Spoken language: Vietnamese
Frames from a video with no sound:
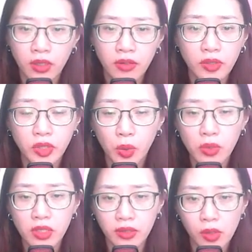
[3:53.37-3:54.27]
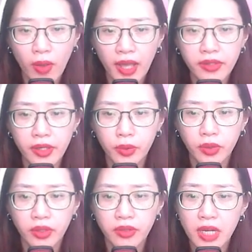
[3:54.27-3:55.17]
Nếu số lượng quá nhiều
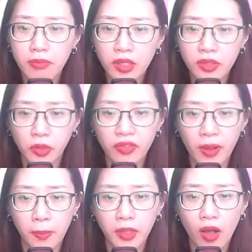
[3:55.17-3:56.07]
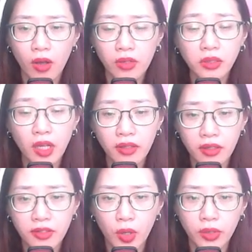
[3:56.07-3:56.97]
đến mức cửu phẩm khó có thể
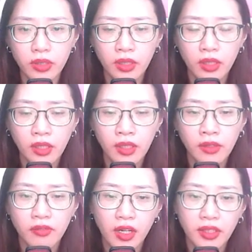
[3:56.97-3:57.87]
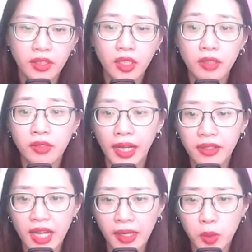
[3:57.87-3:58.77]
ứng đối, vậy tình
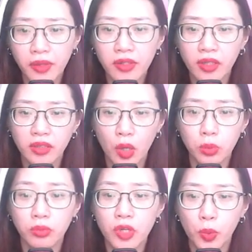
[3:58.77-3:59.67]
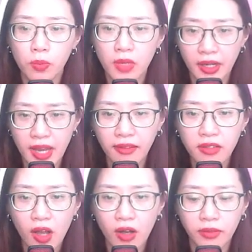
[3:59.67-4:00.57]
cảnh đại quân nhân tộc đúng là đáng
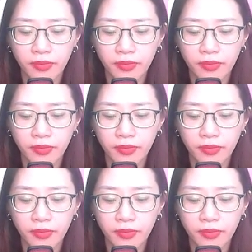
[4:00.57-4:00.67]
lo.